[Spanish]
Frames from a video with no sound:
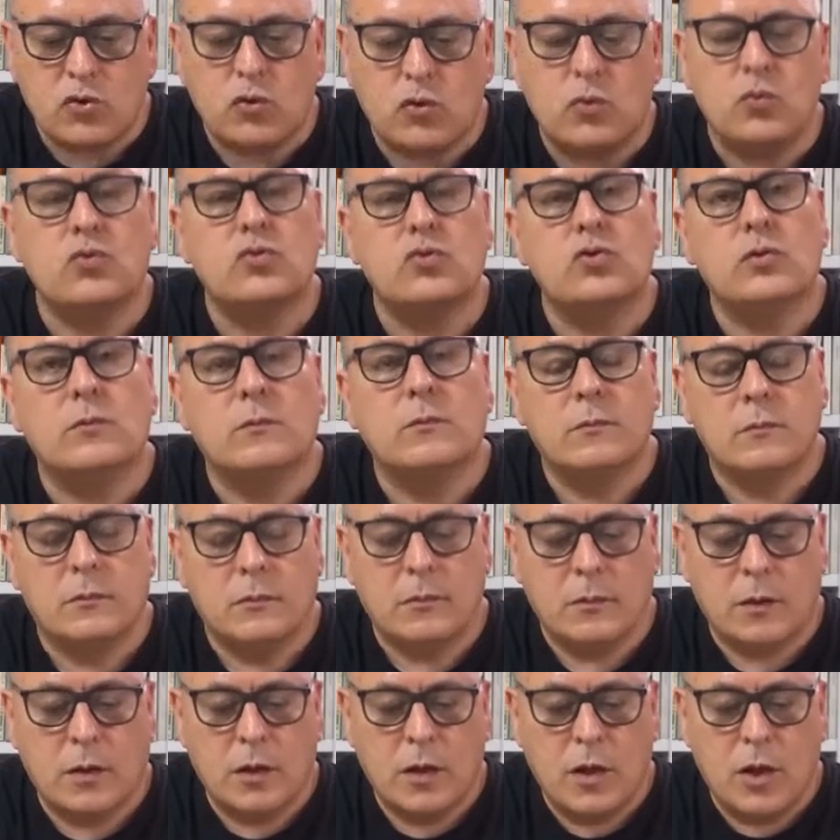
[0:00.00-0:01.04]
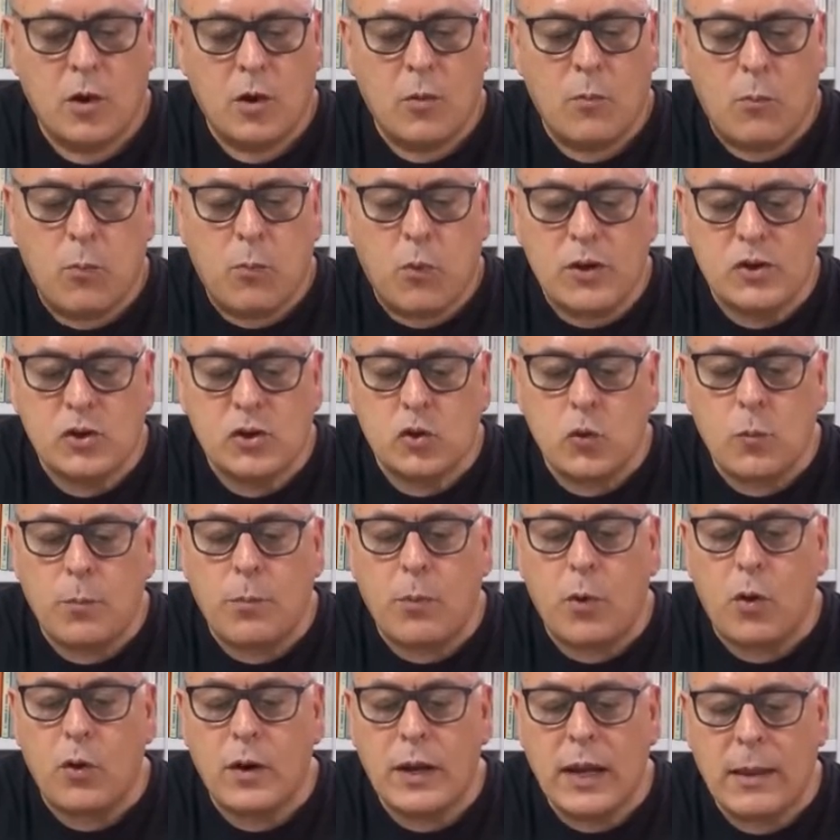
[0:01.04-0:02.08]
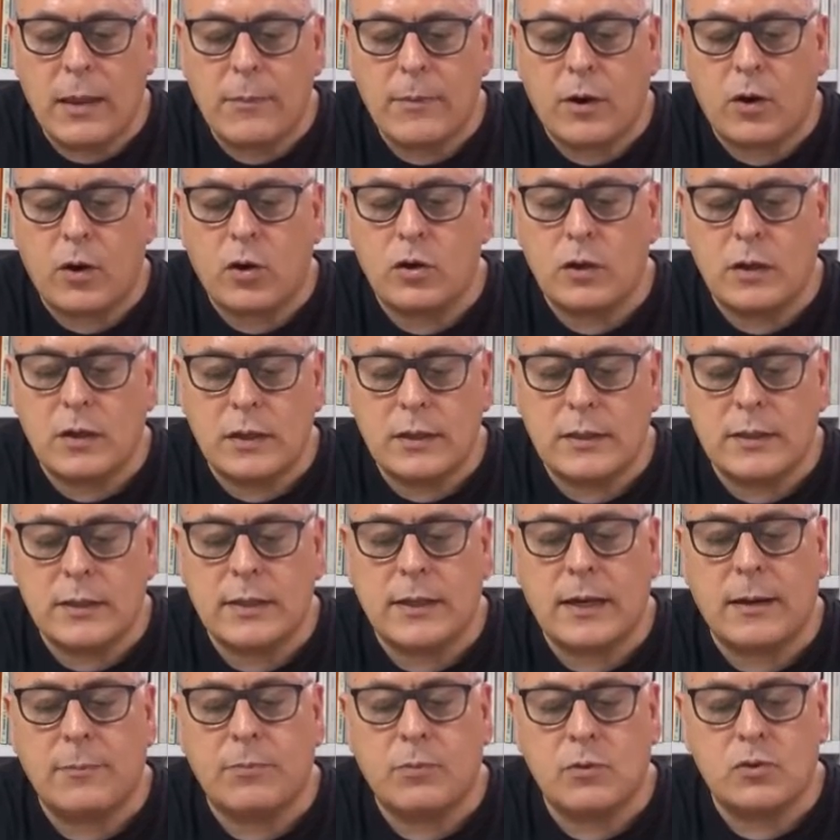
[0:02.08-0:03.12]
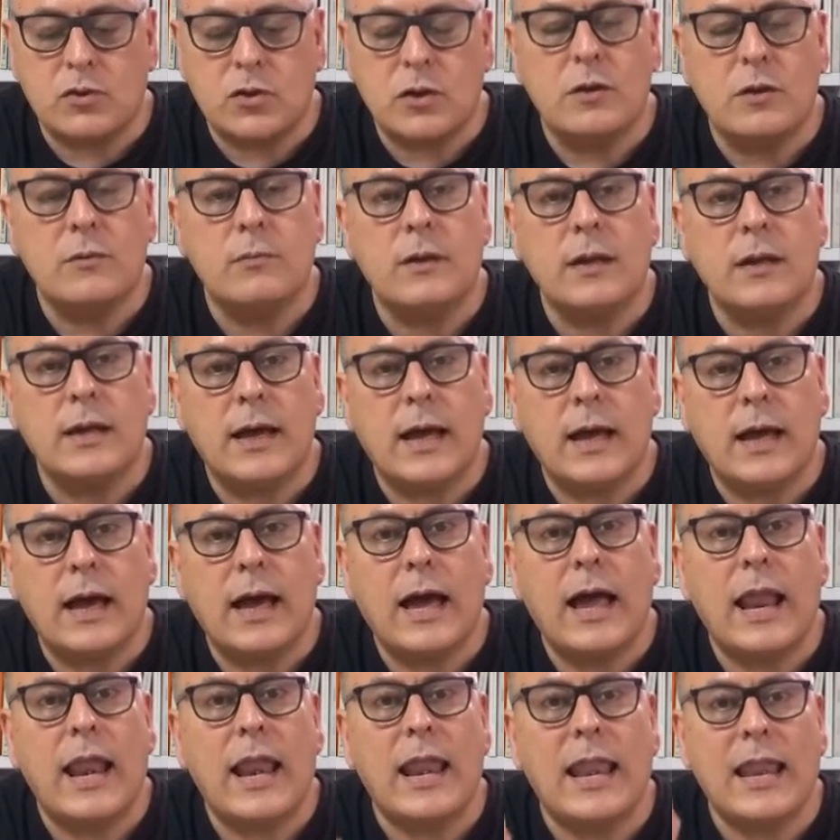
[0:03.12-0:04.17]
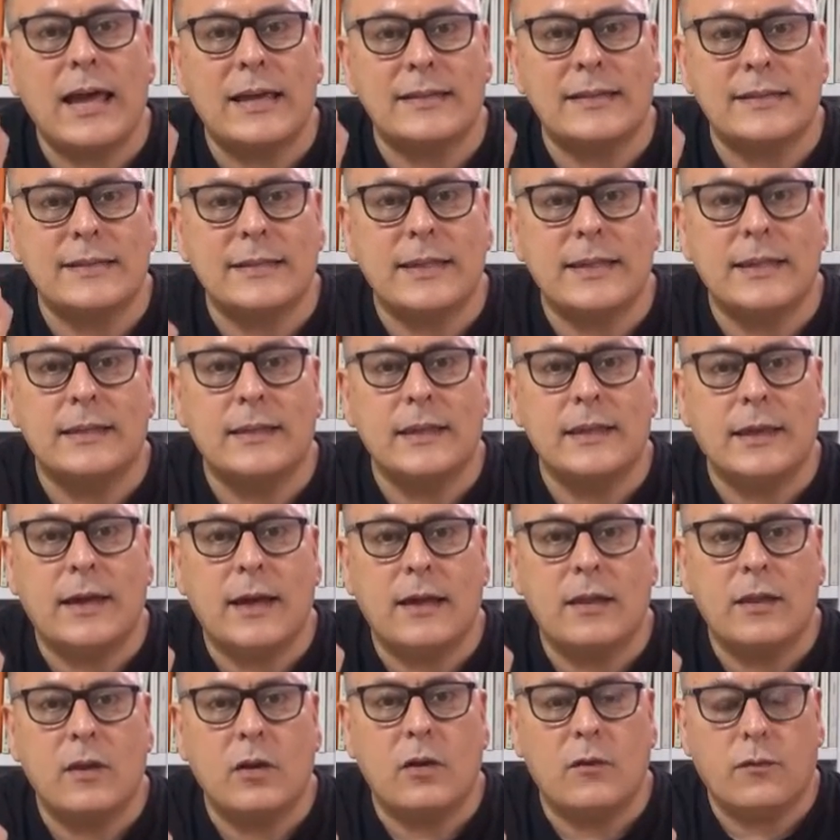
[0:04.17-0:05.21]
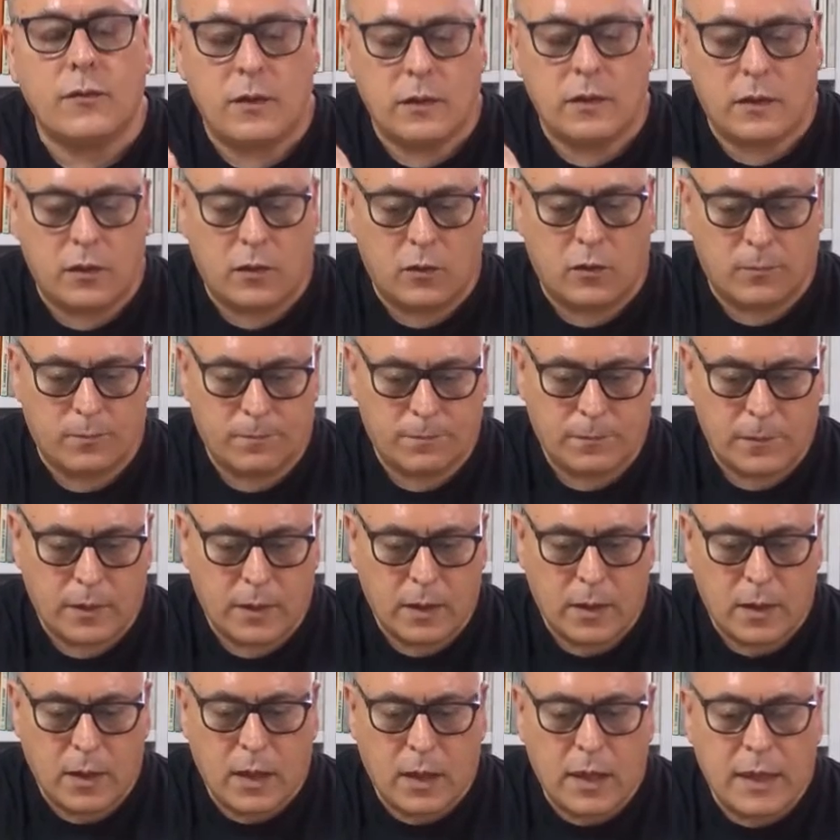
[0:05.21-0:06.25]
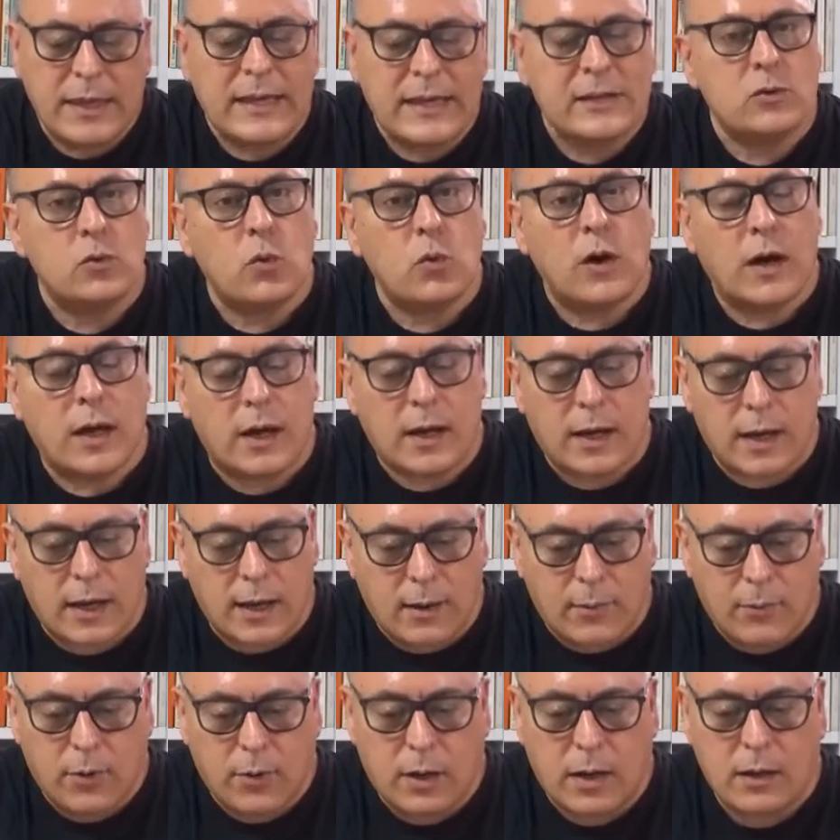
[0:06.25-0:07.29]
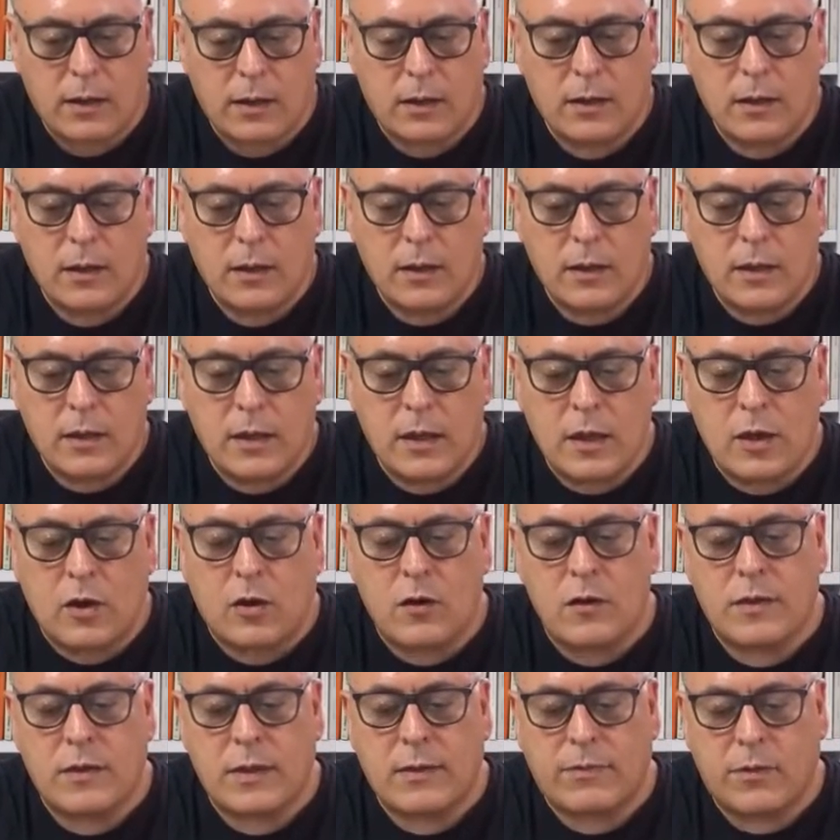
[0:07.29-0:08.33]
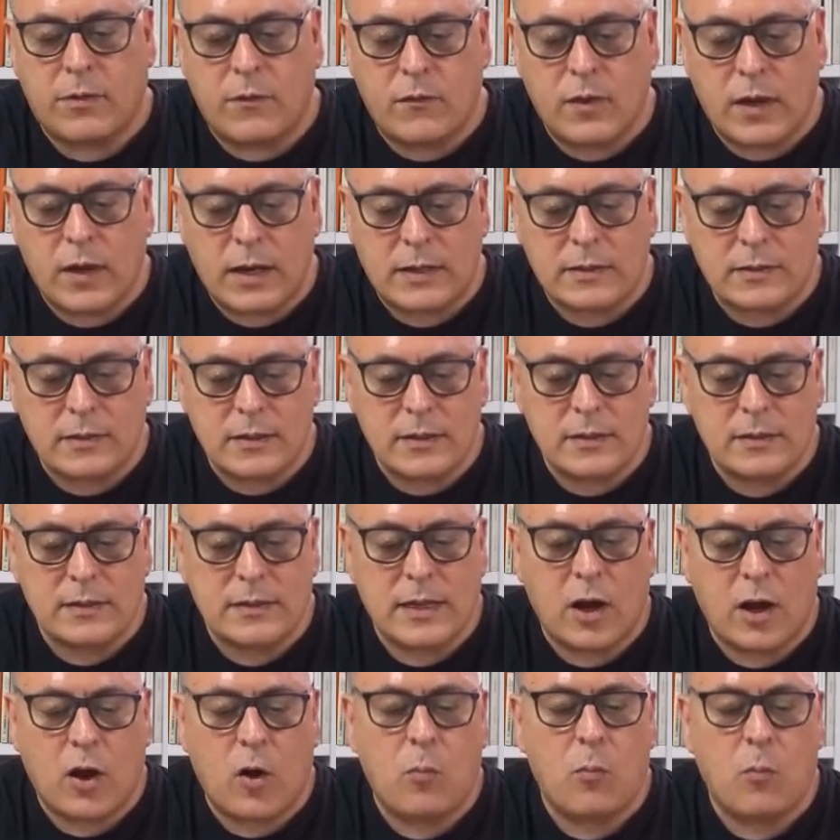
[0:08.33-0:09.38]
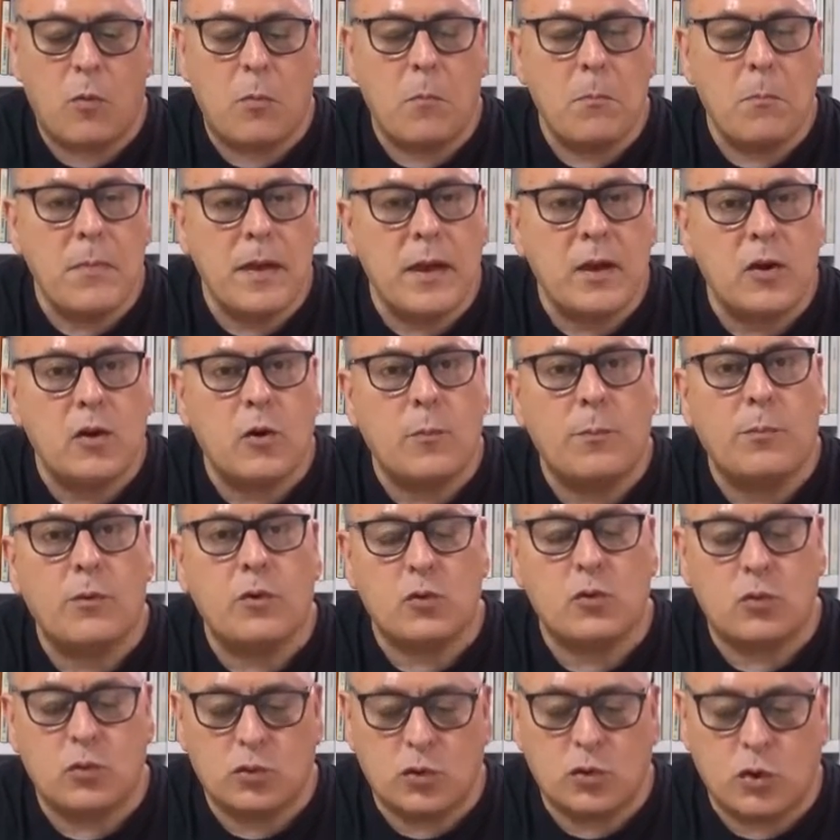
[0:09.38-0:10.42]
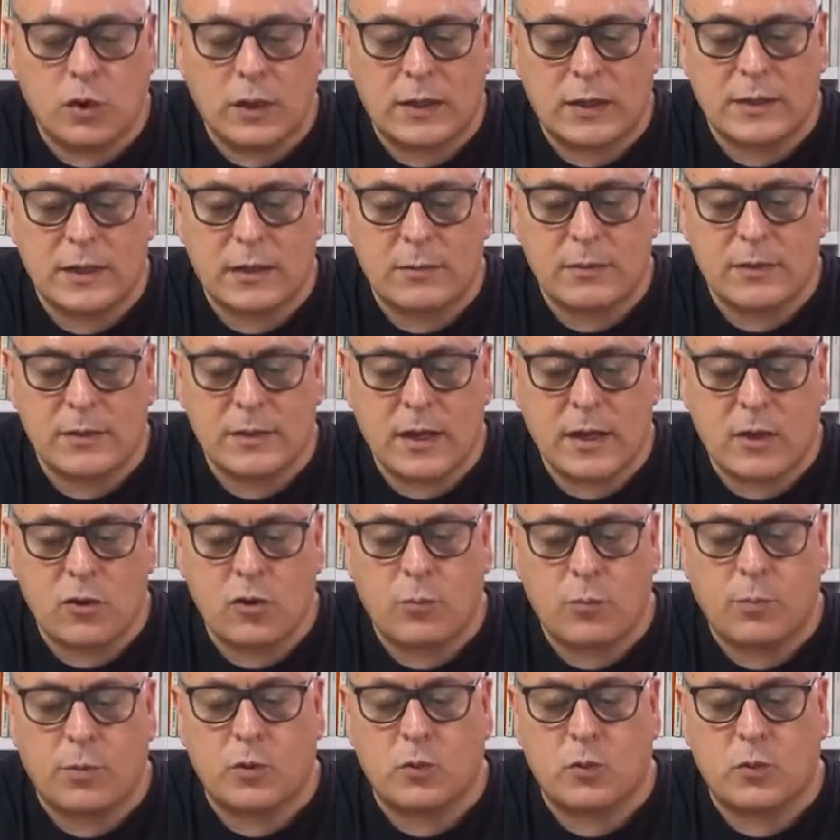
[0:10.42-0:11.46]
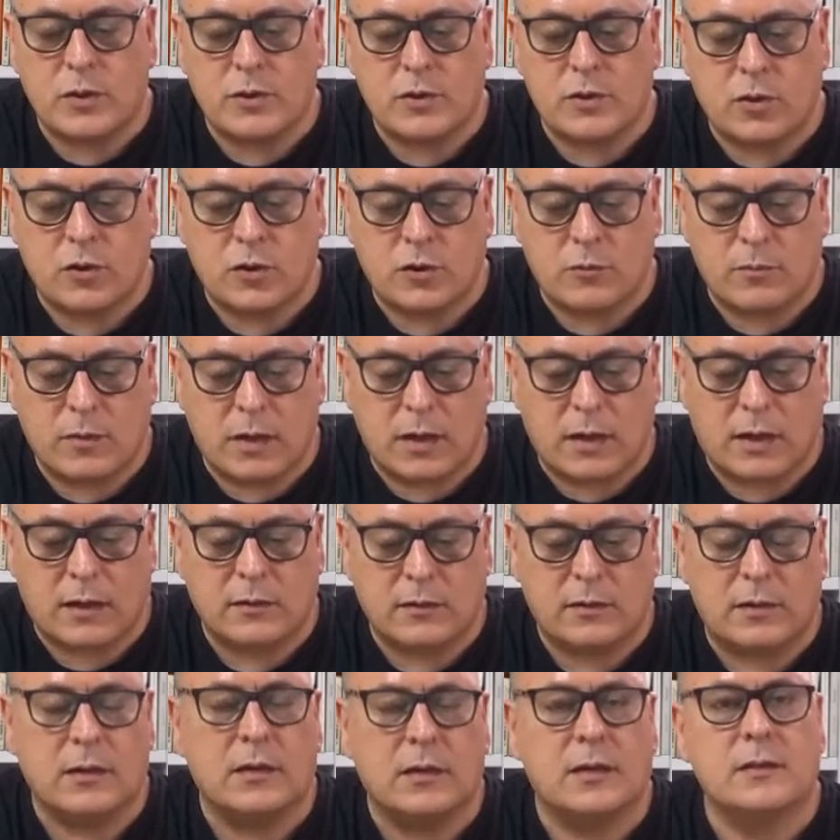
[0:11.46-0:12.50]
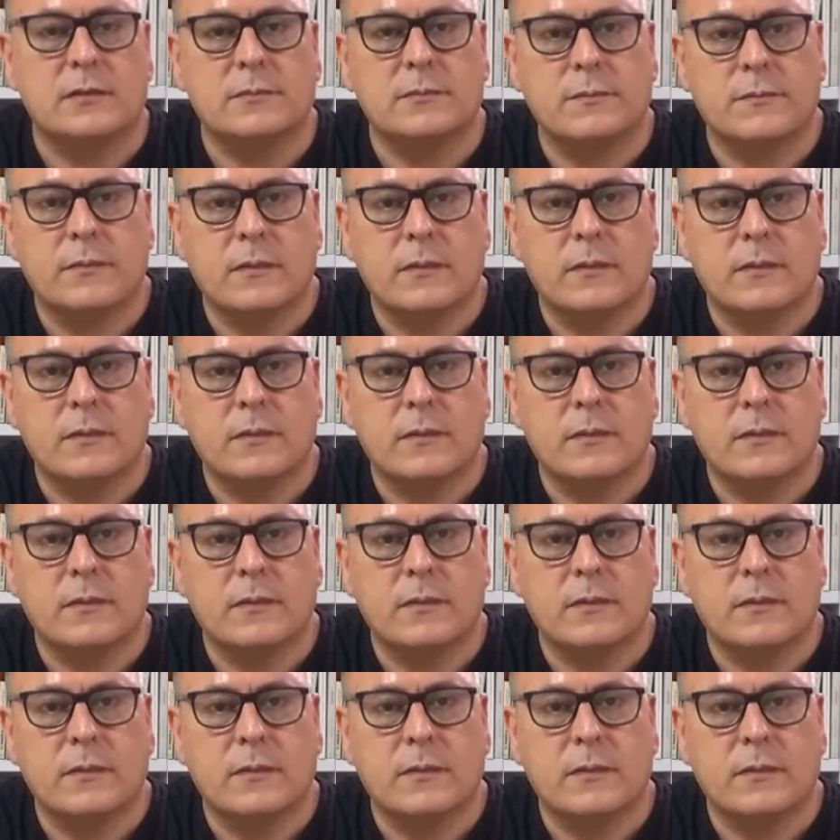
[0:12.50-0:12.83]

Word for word: su uso, pues supone la mejor crítica posible a la estética del oficio y a su jerga laboral y concepción del artista como mero productor atravesado por cuestiones mercantiles.